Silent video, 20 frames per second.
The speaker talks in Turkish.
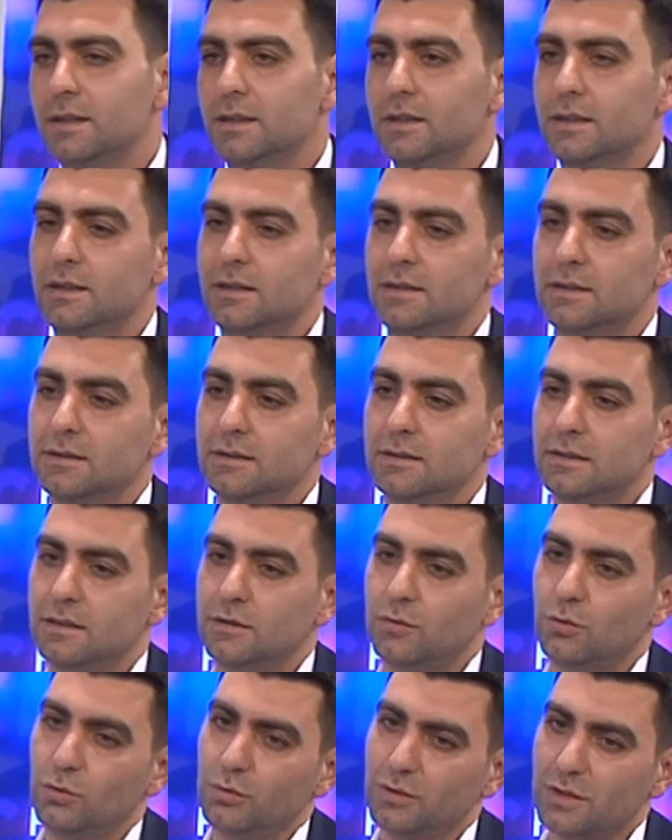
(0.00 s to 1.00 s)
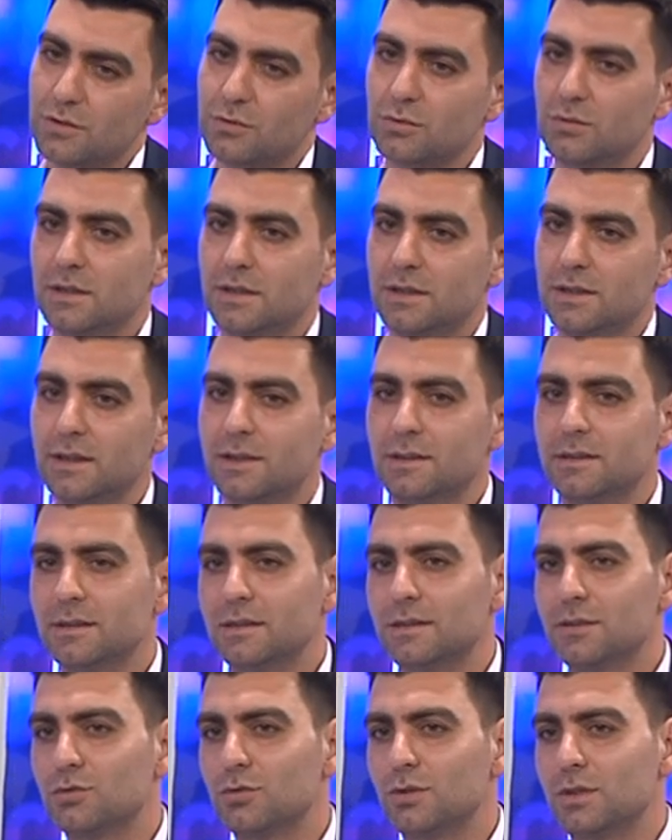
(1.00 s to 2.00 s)
E, ondan sonrakilerde
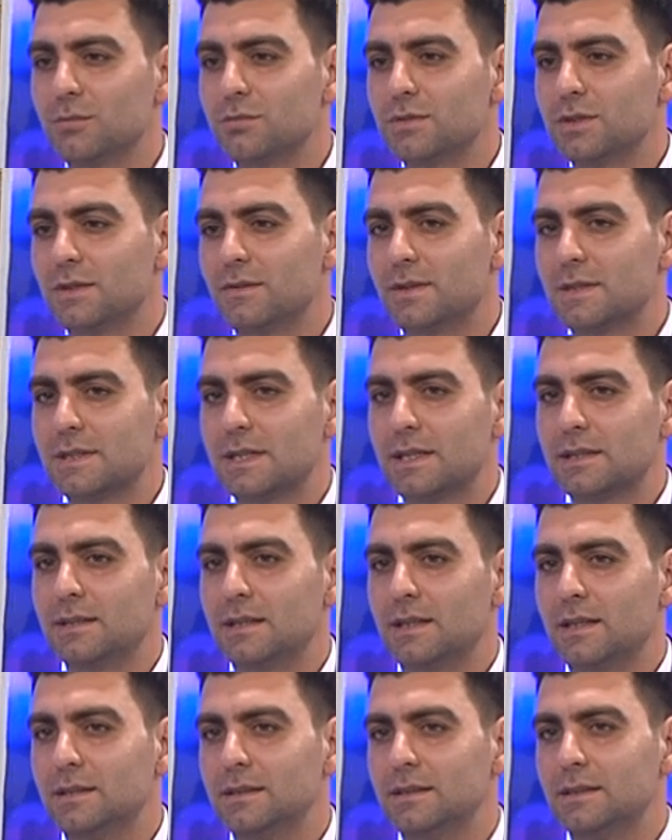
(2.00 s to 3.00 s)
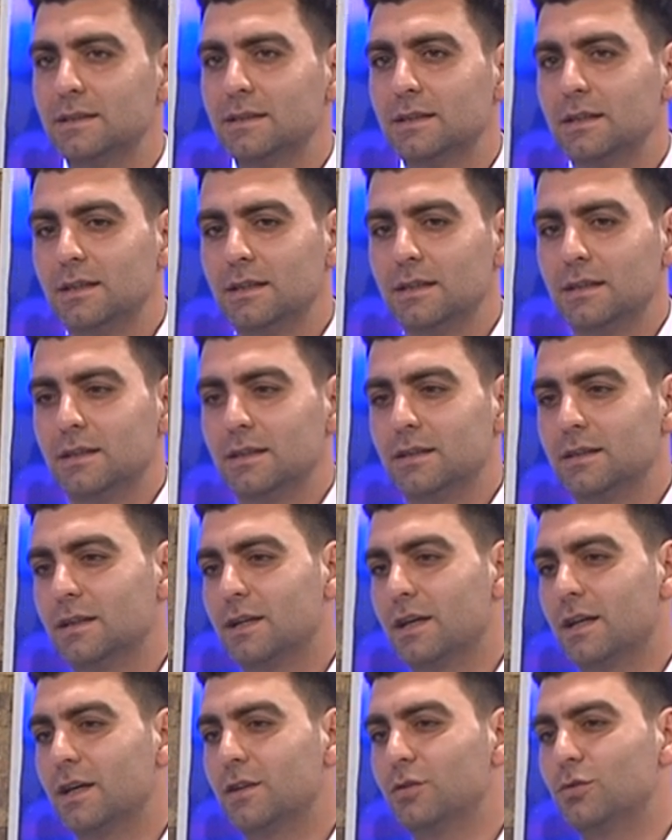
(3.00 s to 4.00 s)
de şöyle bir şey var. Zaten hani e,
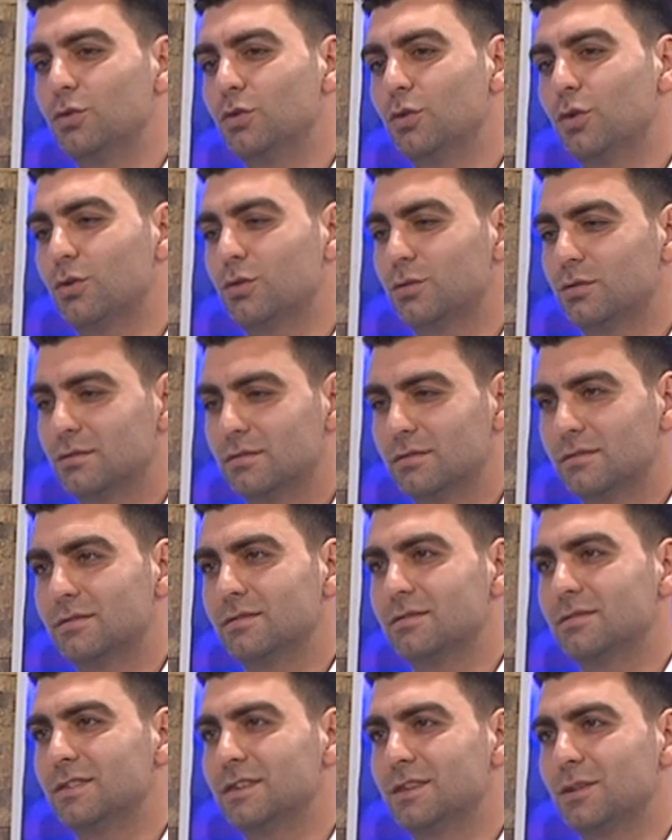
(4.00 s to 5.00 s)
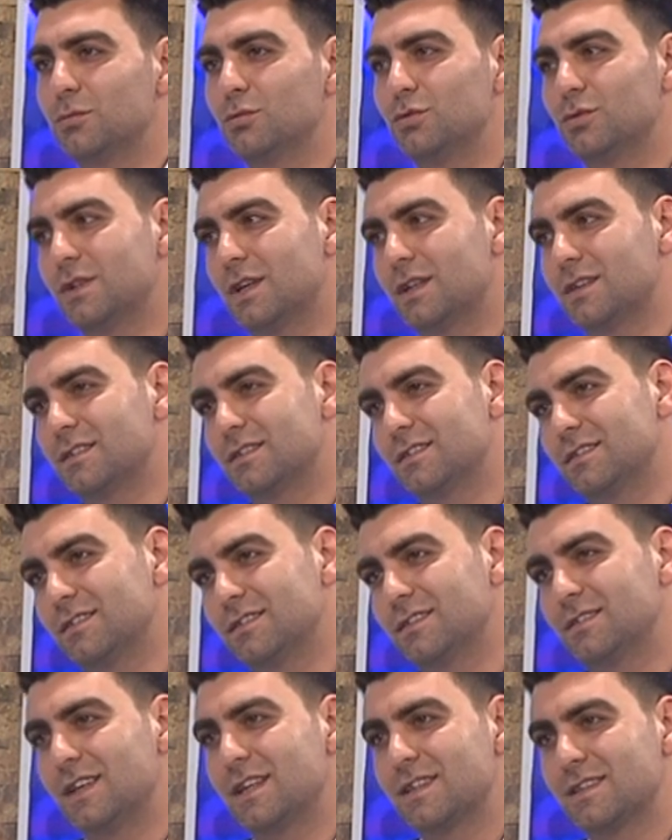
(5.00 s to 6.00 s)
garanti yok. İşte bunlar
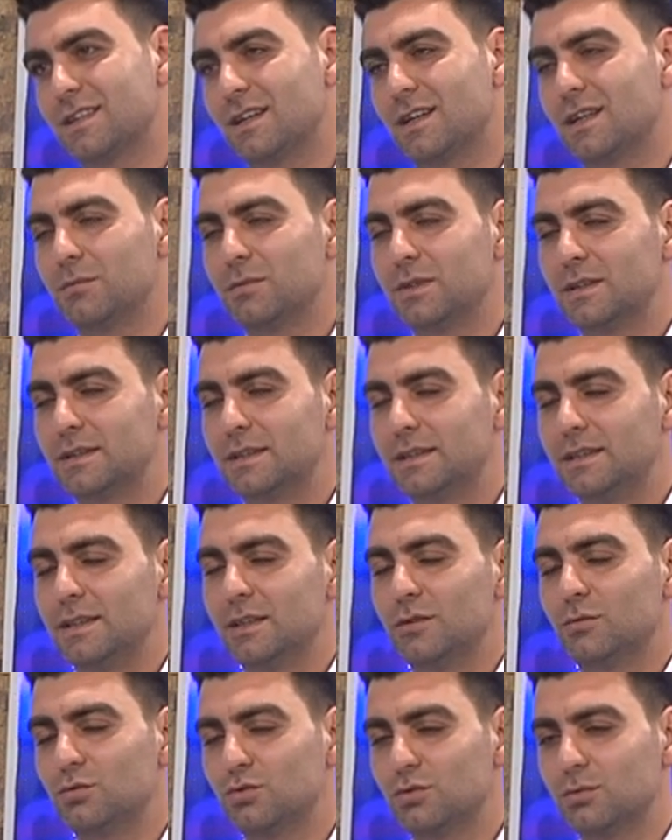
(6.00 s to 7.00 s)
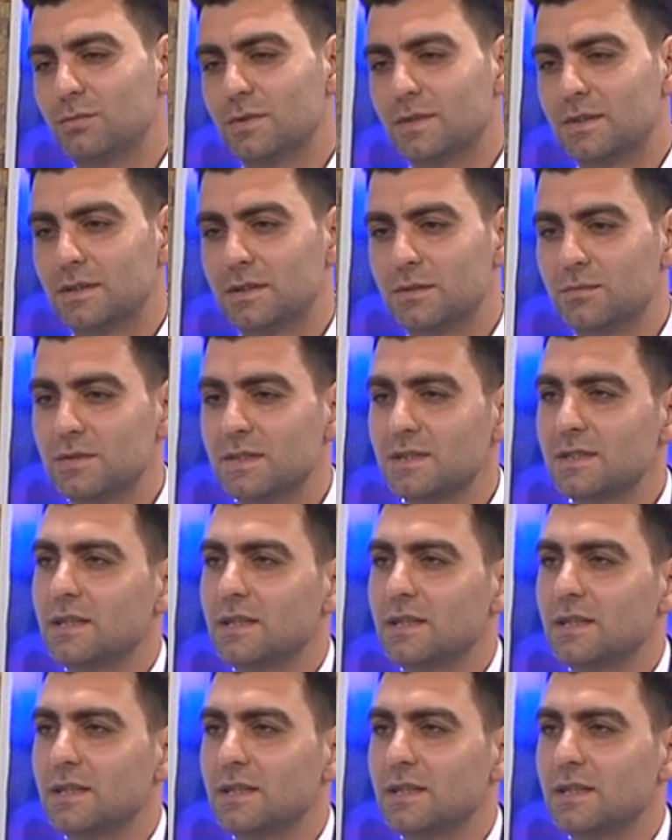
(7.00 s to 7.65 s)
eski araba diye düşünmesin kimse.